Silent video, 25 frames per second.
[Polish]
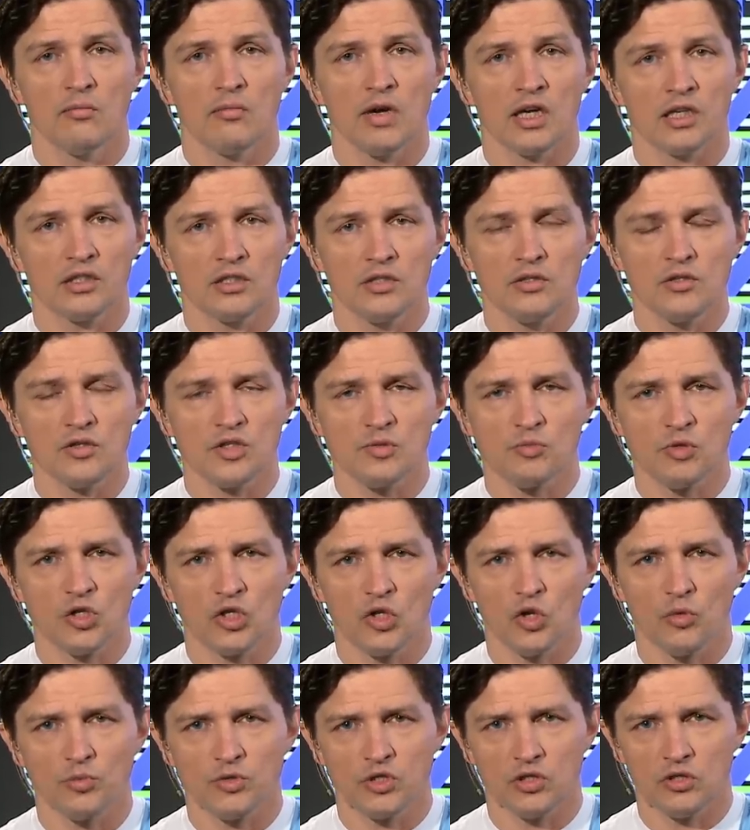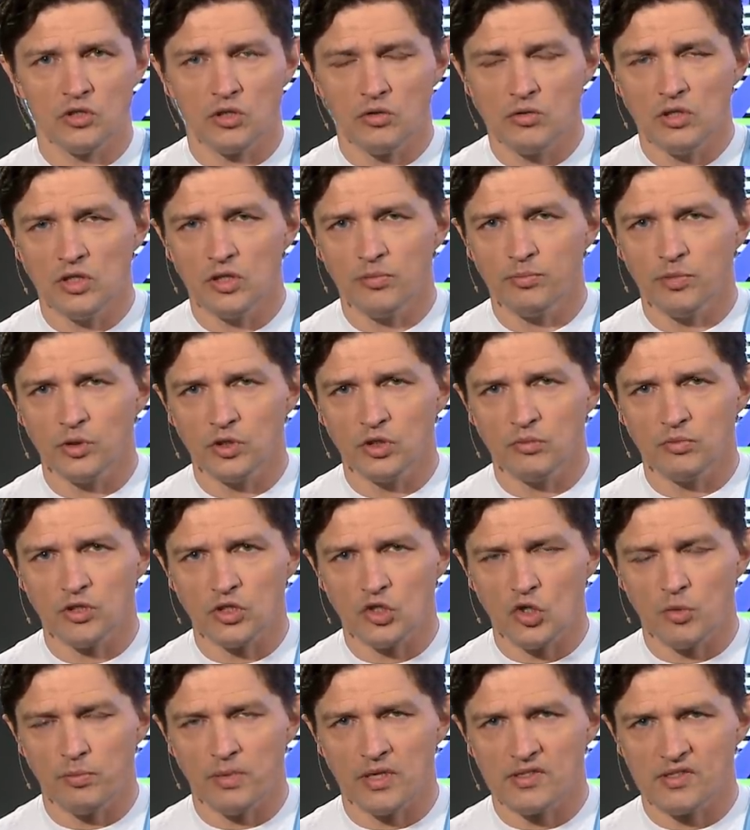Marquinhos przejął przy, y, po nim
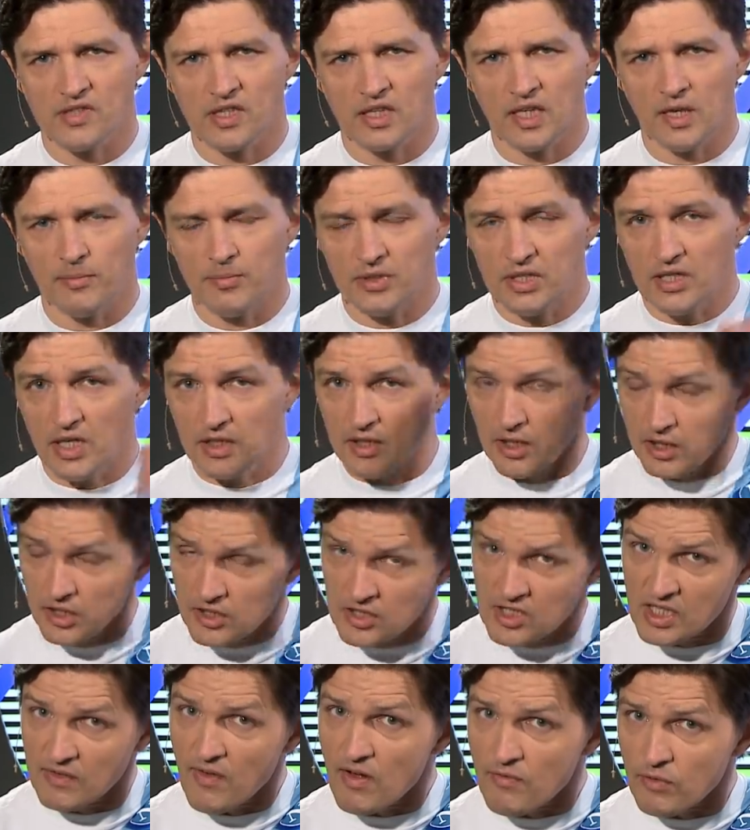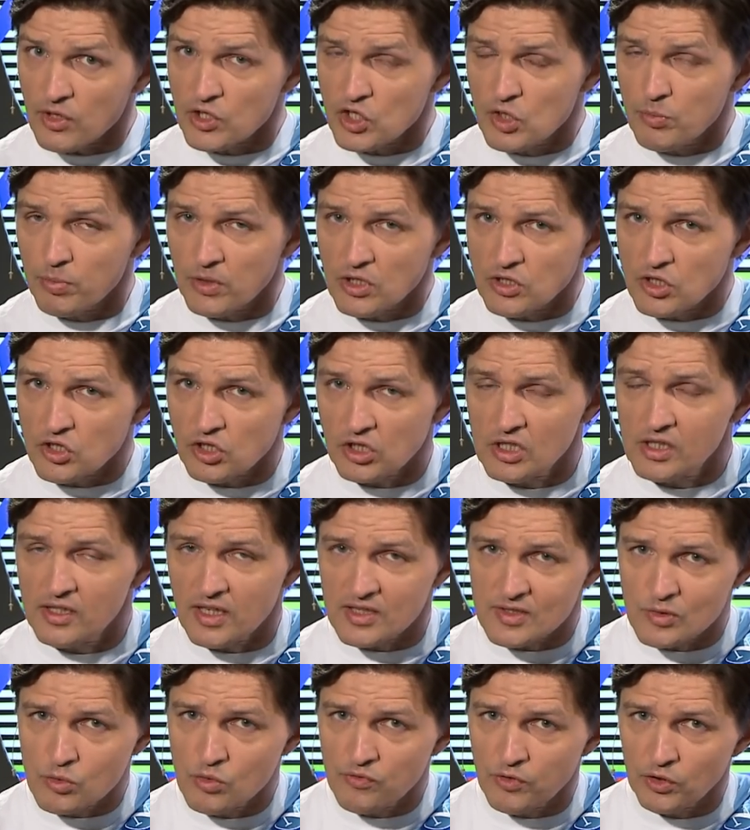też opaskę kapitana. I chcę wam właśnie powiedzieć
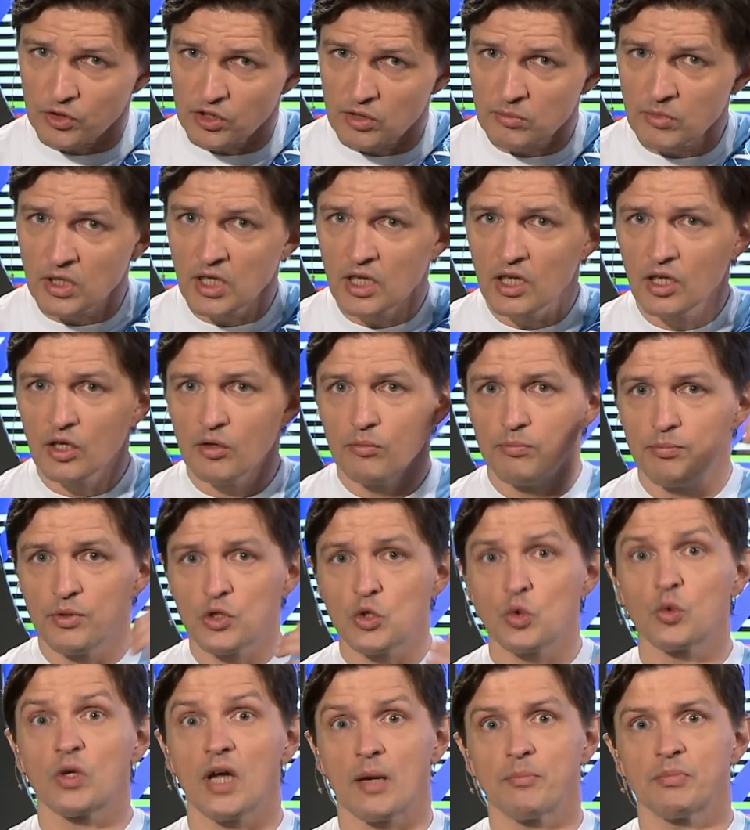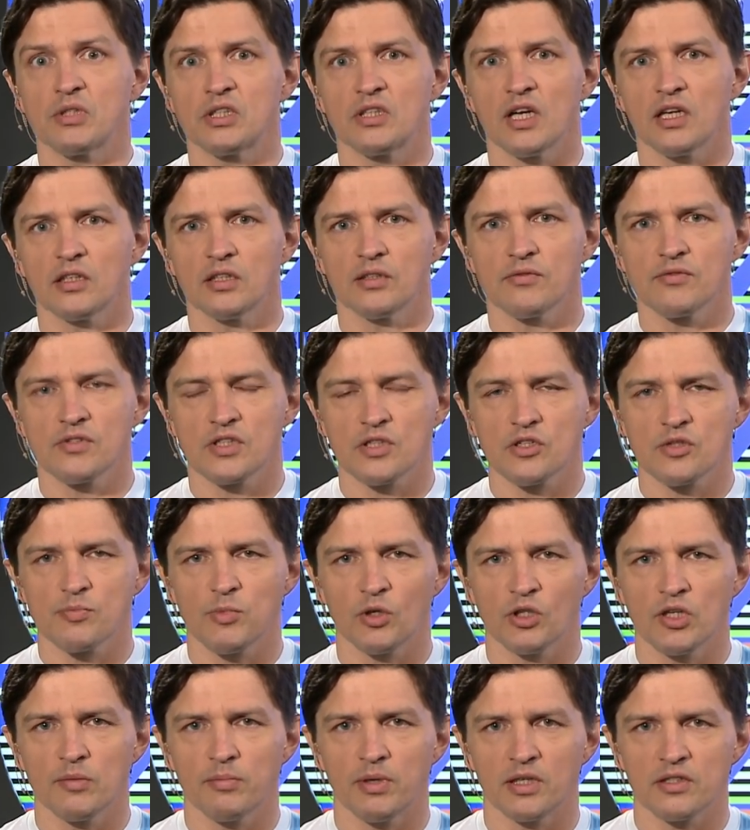kilka słów o tym byciu kapitanem w
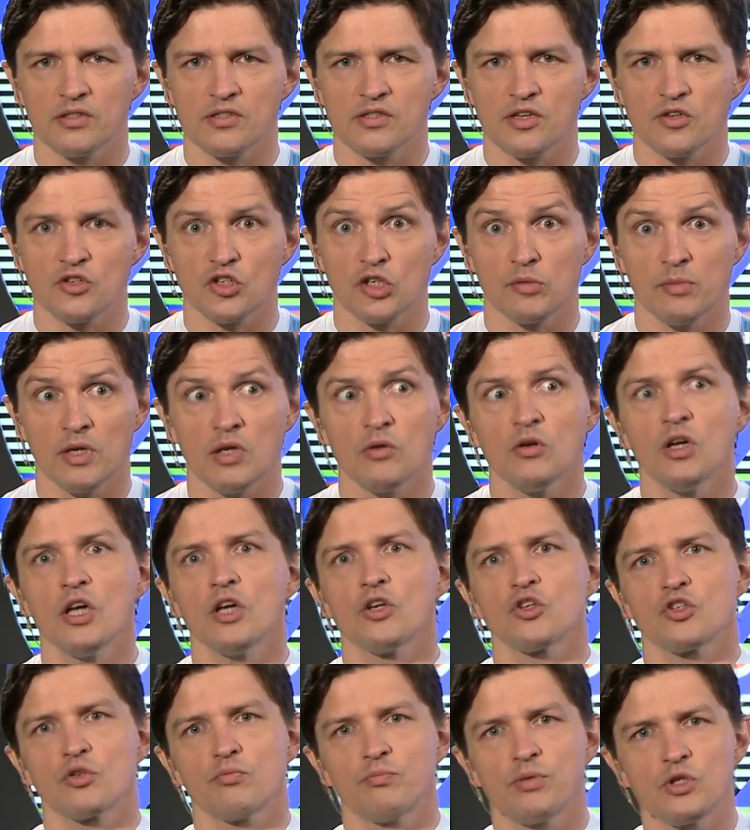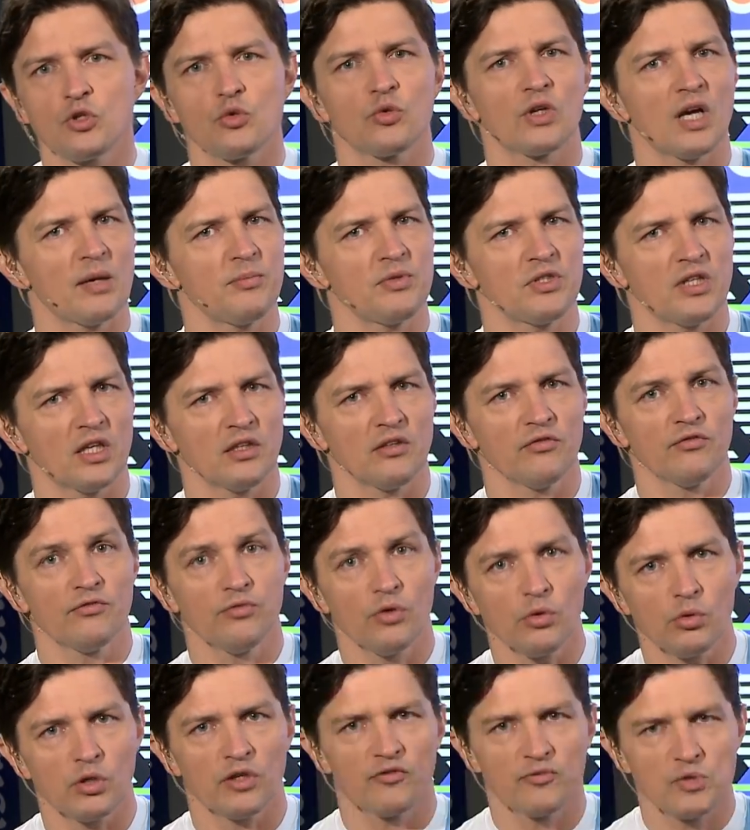zespole Paris Saint-Germain, czy byciu
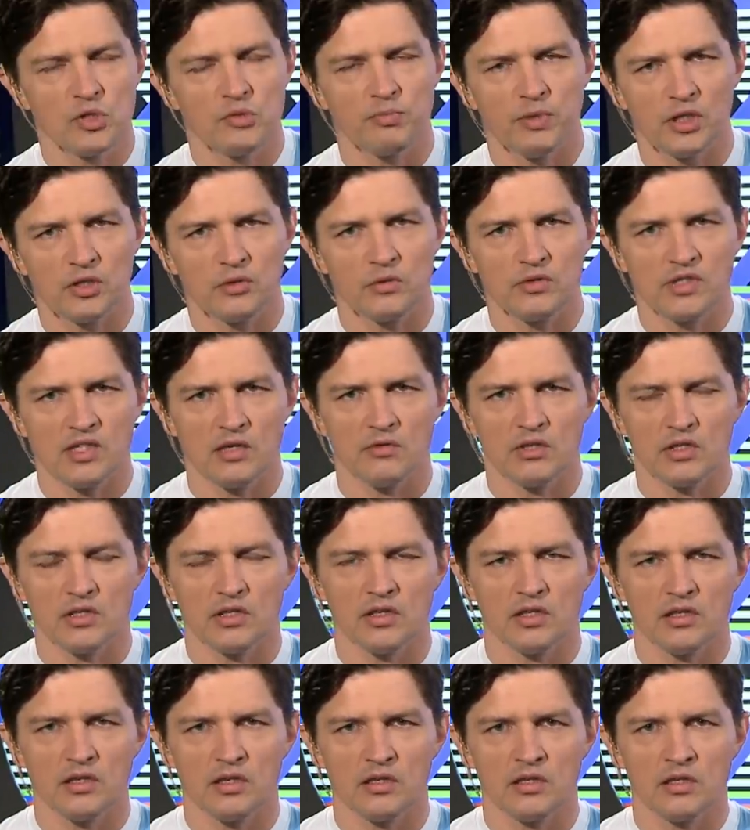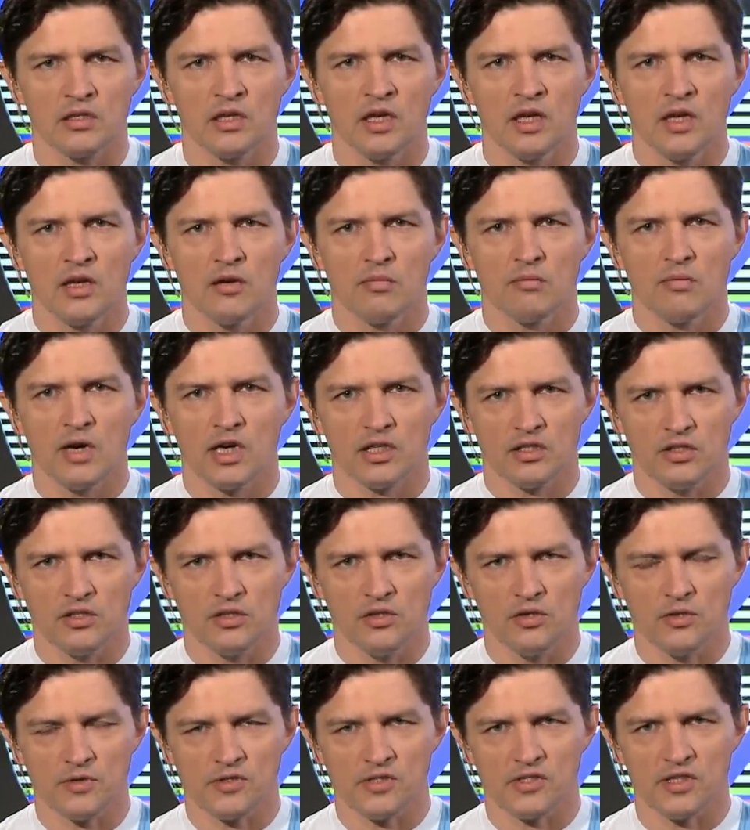kapitanem w ogóle w przypadku całej kariery
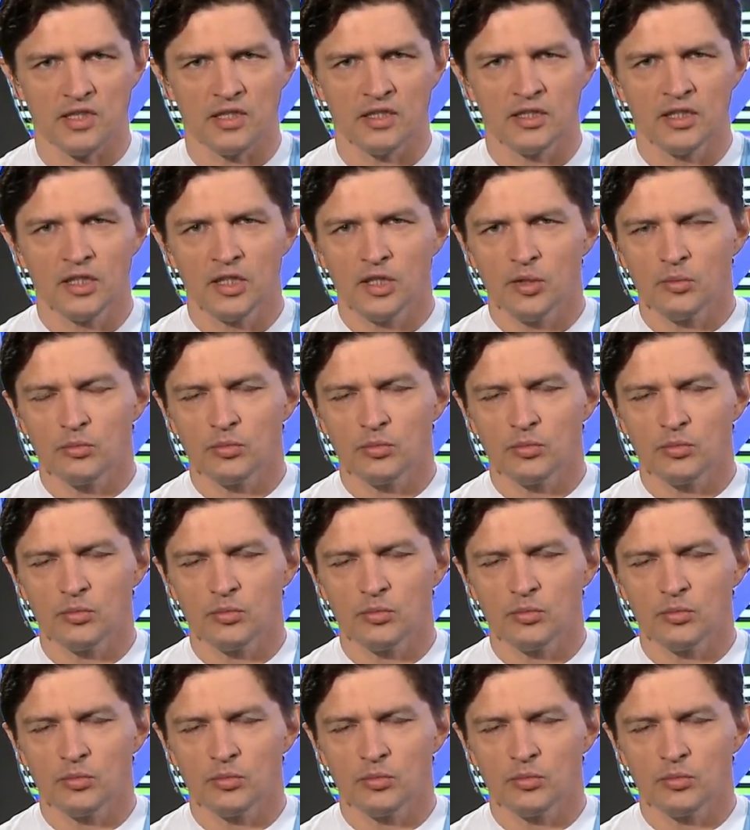Marquinhosa.